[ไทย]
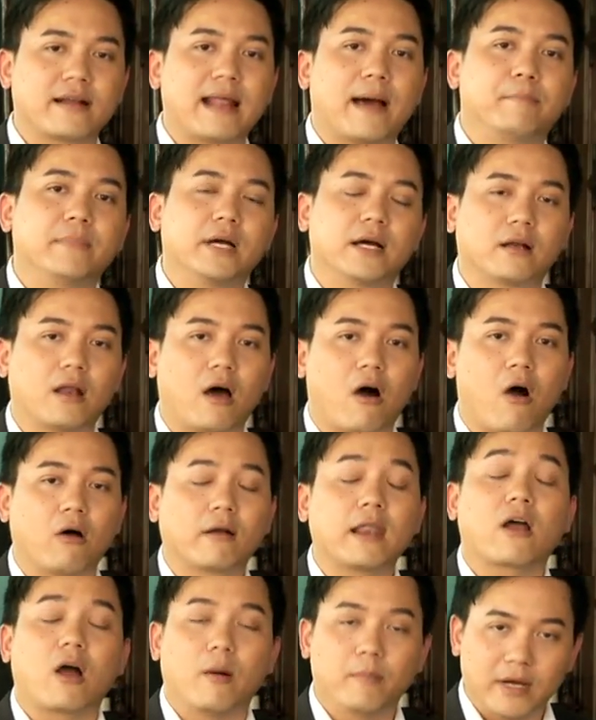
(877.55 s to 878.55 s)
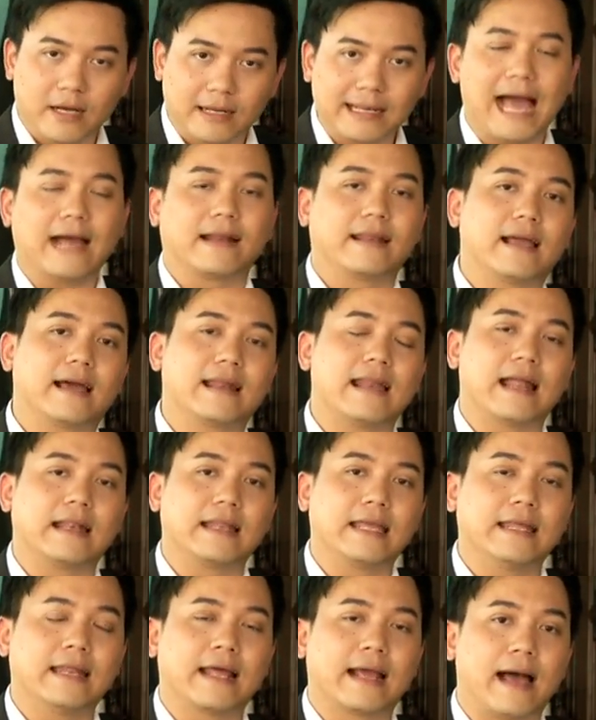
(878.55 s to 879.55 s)
ระดับเมืองรอง และก็เมืองหลักในขณะ
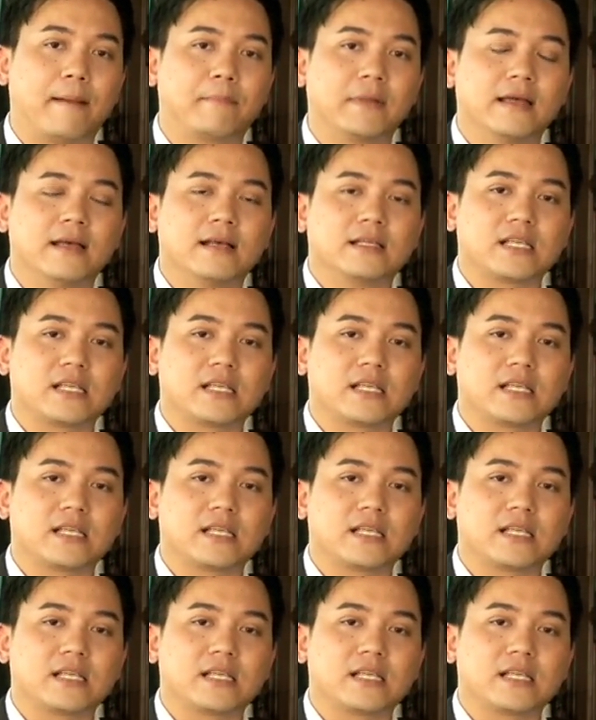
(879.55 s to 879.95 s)
นี้นะครับ